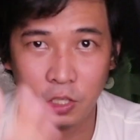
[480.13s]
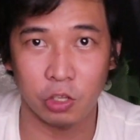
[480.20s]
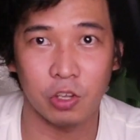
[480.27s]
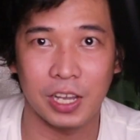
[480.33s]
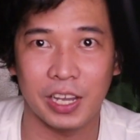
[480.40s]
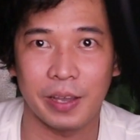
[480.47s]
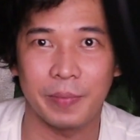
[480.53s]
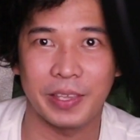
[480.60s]
ito
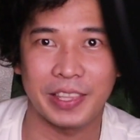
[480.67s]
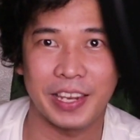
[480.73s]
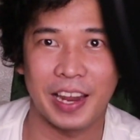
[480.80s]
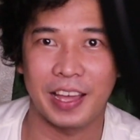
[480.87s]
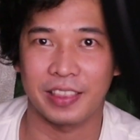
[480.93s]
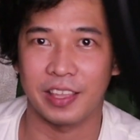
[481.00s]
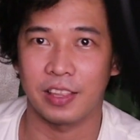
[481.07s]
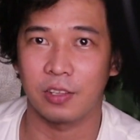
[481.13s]
yung gagamitin
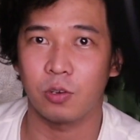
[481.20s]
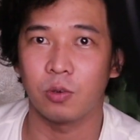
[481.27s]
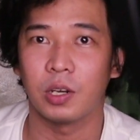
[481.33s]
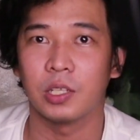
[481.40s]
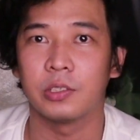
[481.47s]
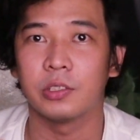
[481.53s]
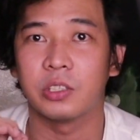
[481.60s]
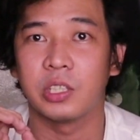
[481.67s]
natin. Kung
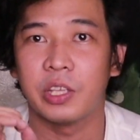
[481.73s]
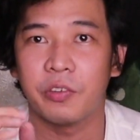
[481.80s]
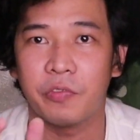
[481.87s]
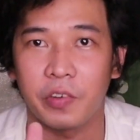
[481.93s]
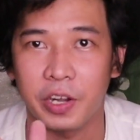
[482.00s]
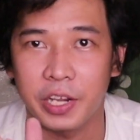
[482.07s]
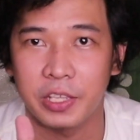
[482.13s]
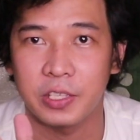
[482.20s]
ano yung
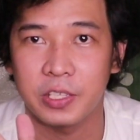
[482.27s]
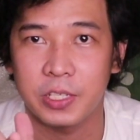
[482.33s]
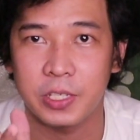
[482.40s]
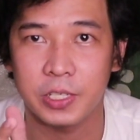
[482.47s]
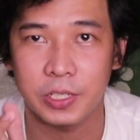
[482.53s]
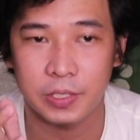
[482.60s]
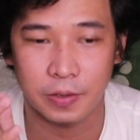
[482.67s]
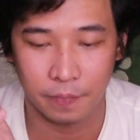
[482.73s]

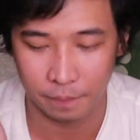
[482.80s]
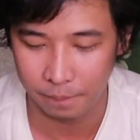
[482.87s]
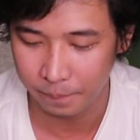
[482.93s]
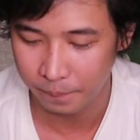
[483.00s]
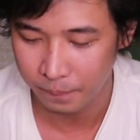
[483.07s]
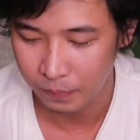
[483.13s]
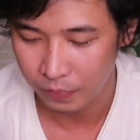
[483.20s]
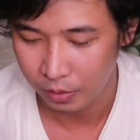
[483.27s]
difference.
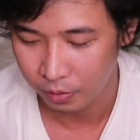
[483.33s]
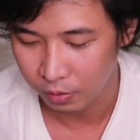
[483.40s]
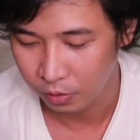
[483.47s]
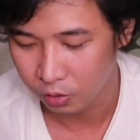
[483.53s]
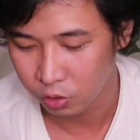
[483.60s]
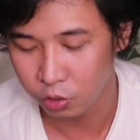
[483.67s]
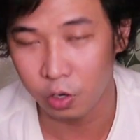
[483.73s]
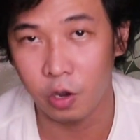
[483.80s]

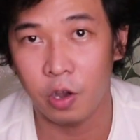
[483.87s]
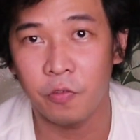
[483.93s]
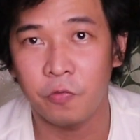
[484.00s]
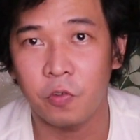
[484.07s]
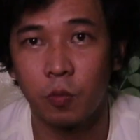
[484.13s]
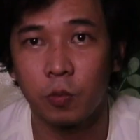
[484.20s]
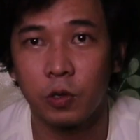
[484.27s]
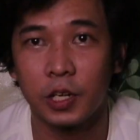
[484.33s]
So, off
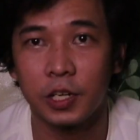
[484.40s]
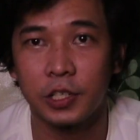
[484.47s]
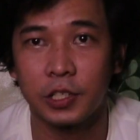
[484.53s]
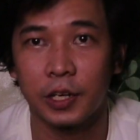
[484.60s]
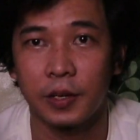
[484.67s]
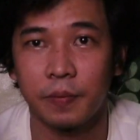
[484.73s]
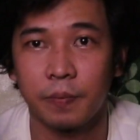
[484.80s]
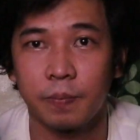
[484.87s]
ko muna
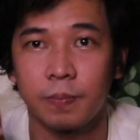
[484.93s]
siya.